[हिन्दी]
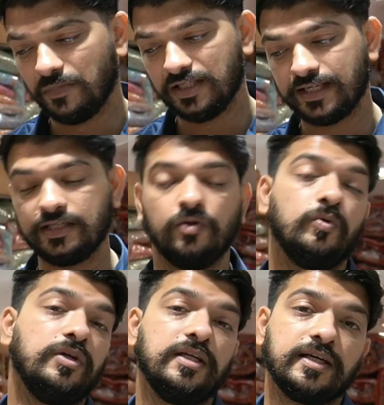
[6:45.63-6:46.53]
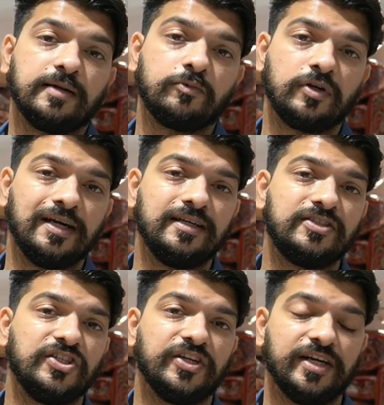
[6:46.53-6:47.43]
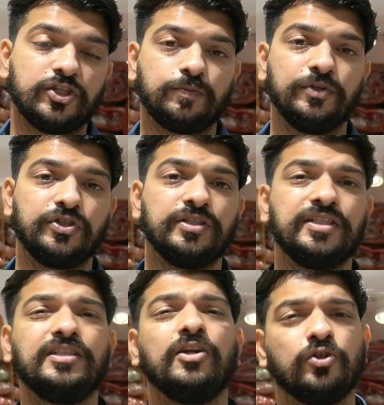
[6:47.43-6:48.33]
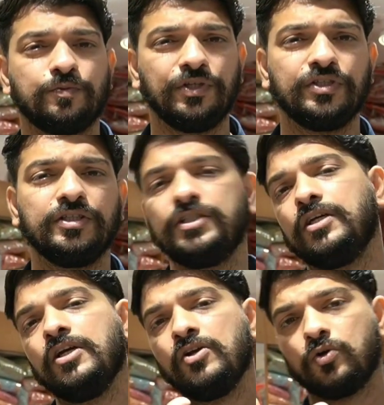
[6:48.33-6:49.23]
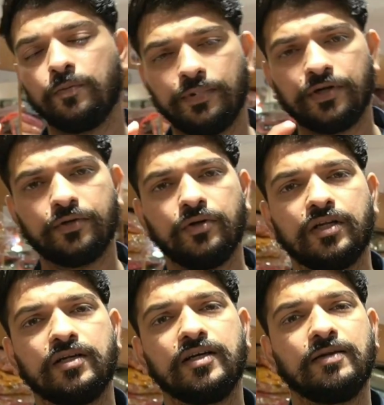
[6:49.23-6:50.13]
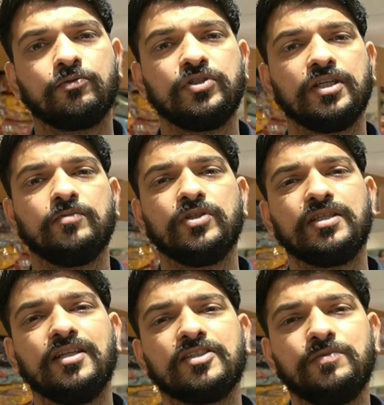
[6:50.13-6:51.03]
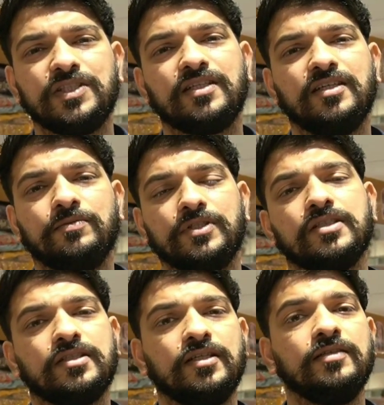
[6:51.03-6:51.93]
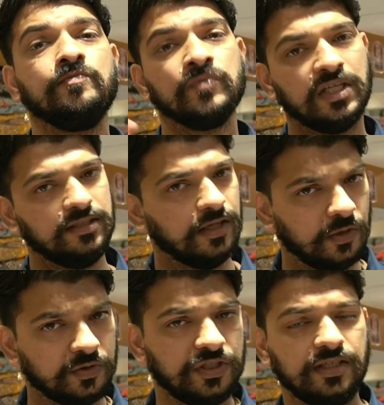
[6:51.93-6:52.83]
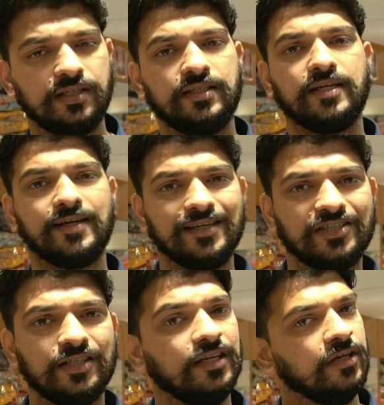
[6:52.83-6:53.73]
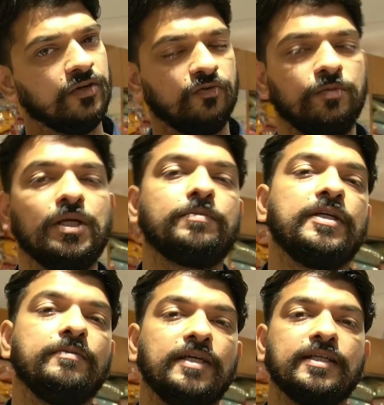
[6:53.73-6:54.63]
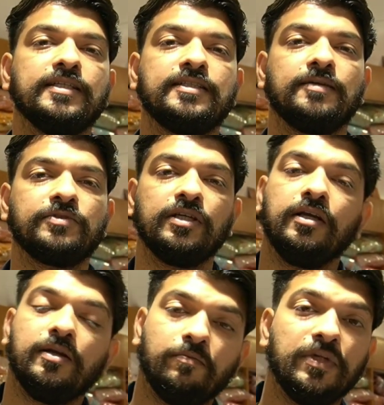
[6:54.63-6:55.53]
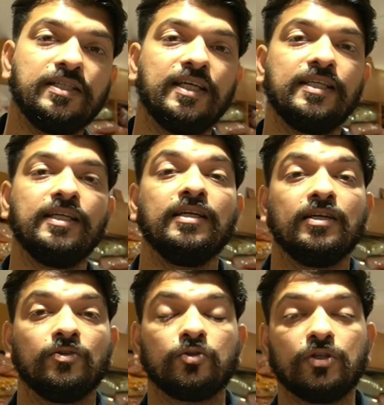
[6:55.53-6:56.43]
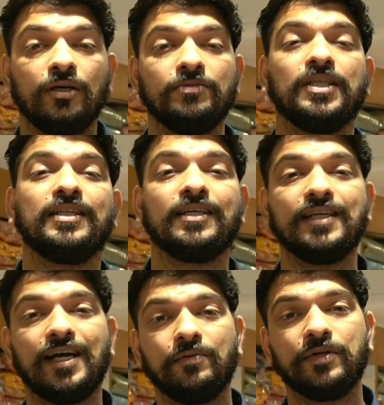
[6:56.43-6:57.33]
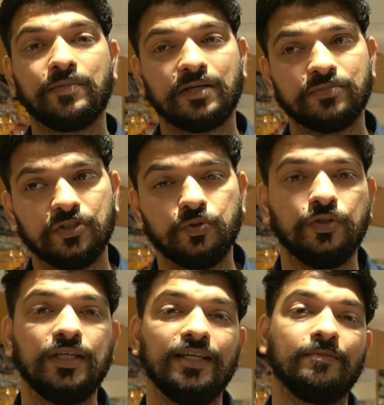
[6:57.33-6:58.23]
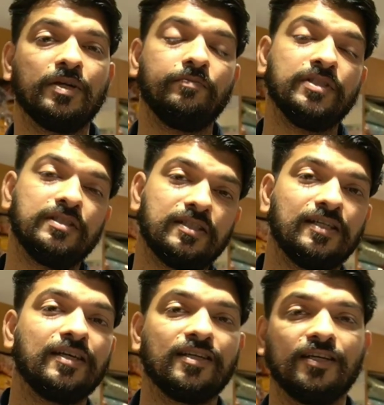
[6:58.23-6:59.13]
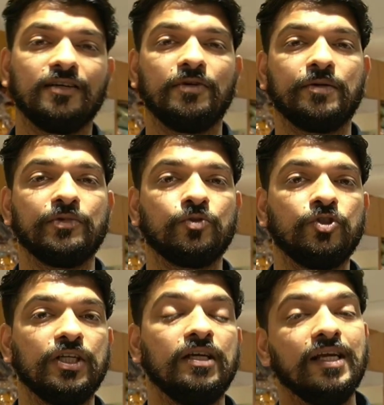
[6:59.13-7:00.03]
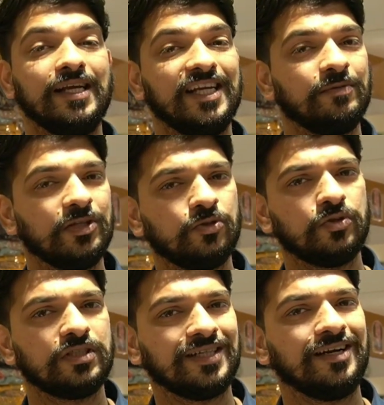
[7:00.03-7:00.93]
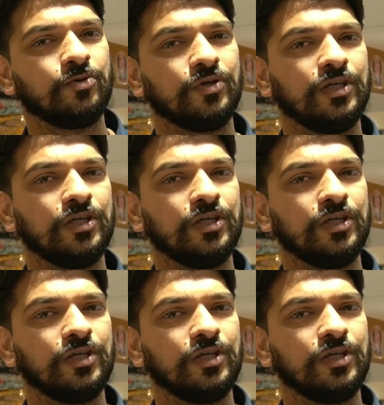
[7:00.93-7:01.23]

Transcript: मिल जाएगी ओनली अगर आपको रेड चाहिए रेड स्पेशल चाहिए येलो स्पेशल चाहिए कोई पर्टिकुलर अगर आपको चाहिए मुझे दस बीस साड़ी पचास साड़ी येलो चाहिए या रेड चाहिए वो भी आपकी डिमांड के हिसाब से मिल जाएगी दोस्तों हम चाहते हैं कि आप एक बार हमसे जुड़िए एक बार बिजनेस स्टार्ट करने के बारे में सोचिए एक बार दोस्तों स्टार्ट हो